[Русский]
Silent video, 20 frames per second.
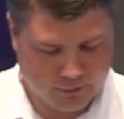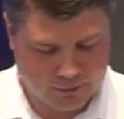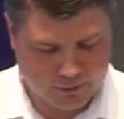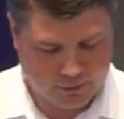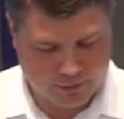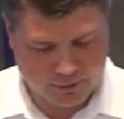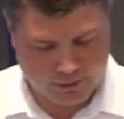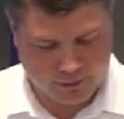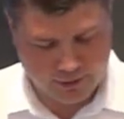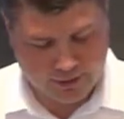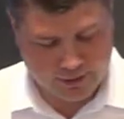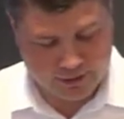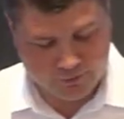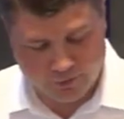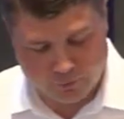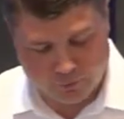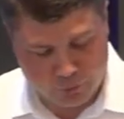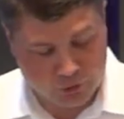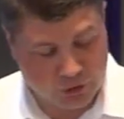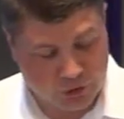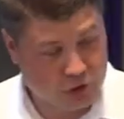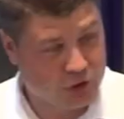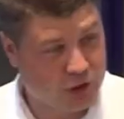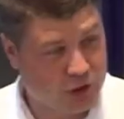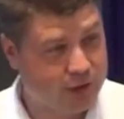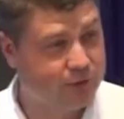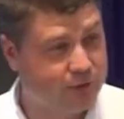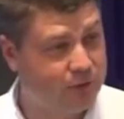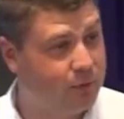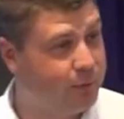Э, этого
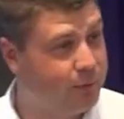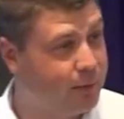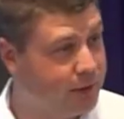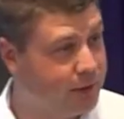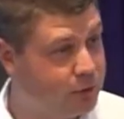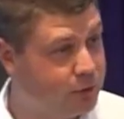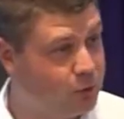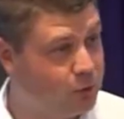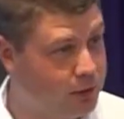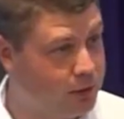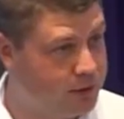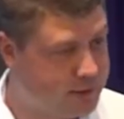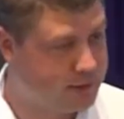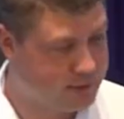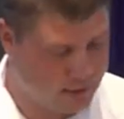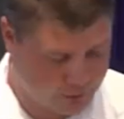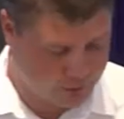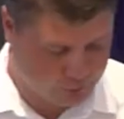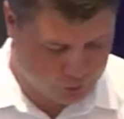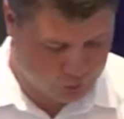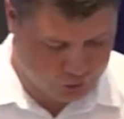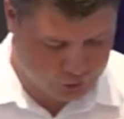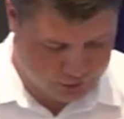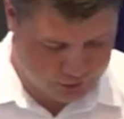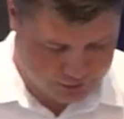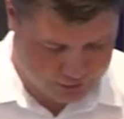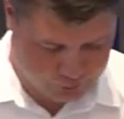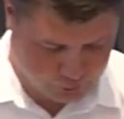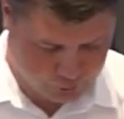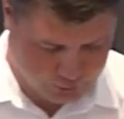путешествия происходит следующая
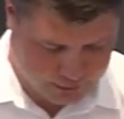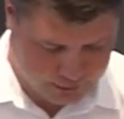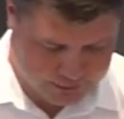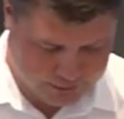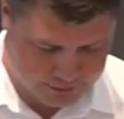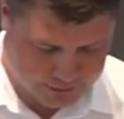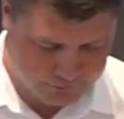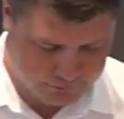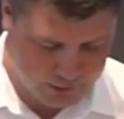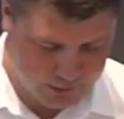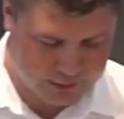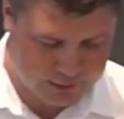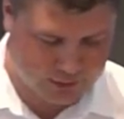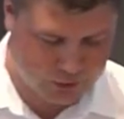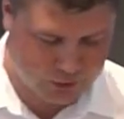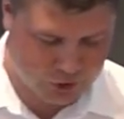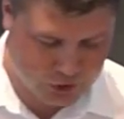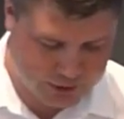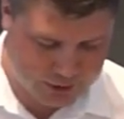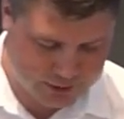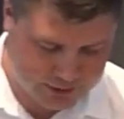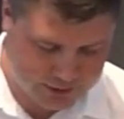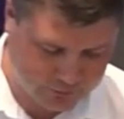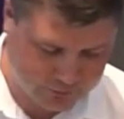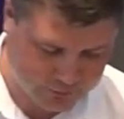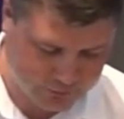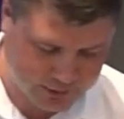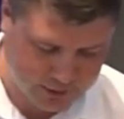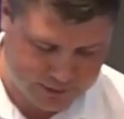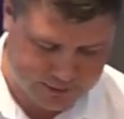ситуация. Это числа,
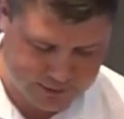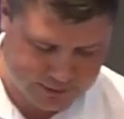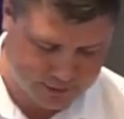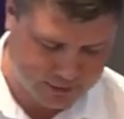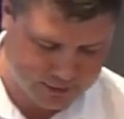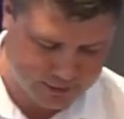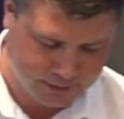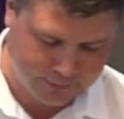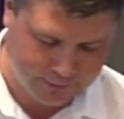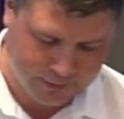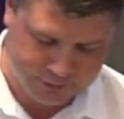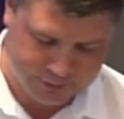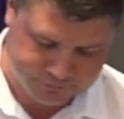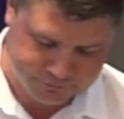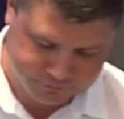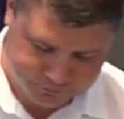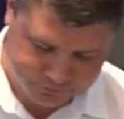12 глава.